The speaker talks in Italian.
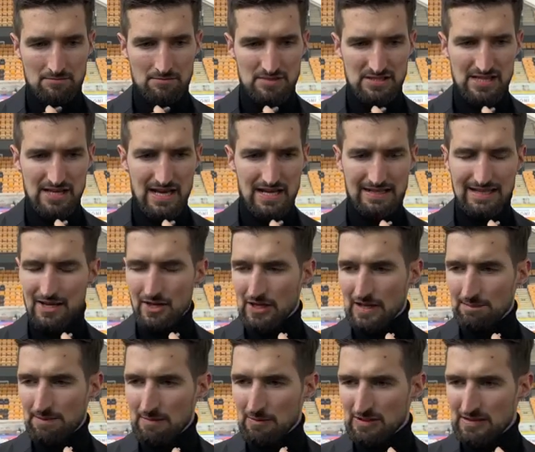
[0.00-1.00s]
Sì, è chiaro che
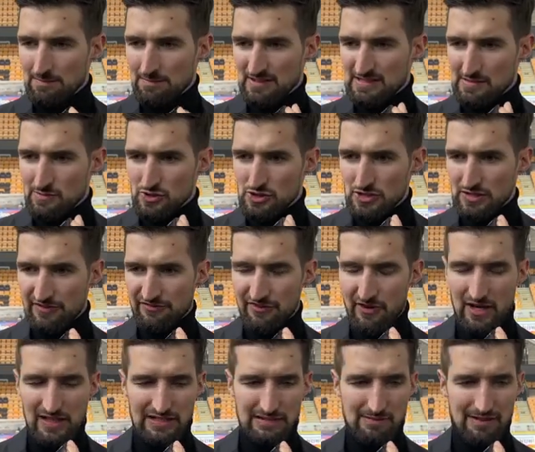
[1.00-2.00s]
il primo tempo siamo usciti
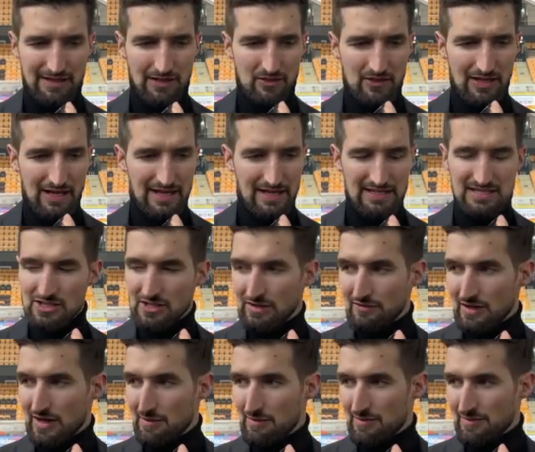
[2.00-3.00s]
forti, ma credo che la reazione
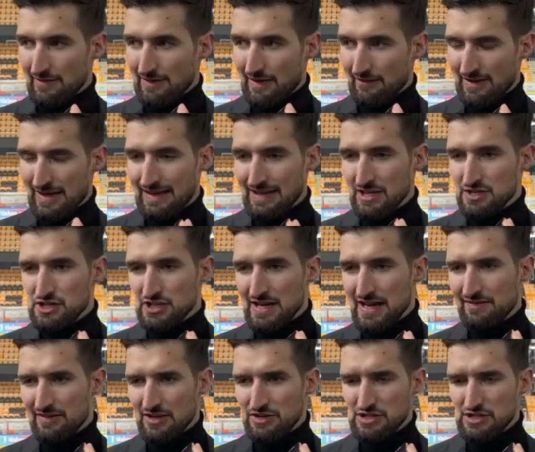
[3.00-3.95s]
volevamo averla da Ginevra.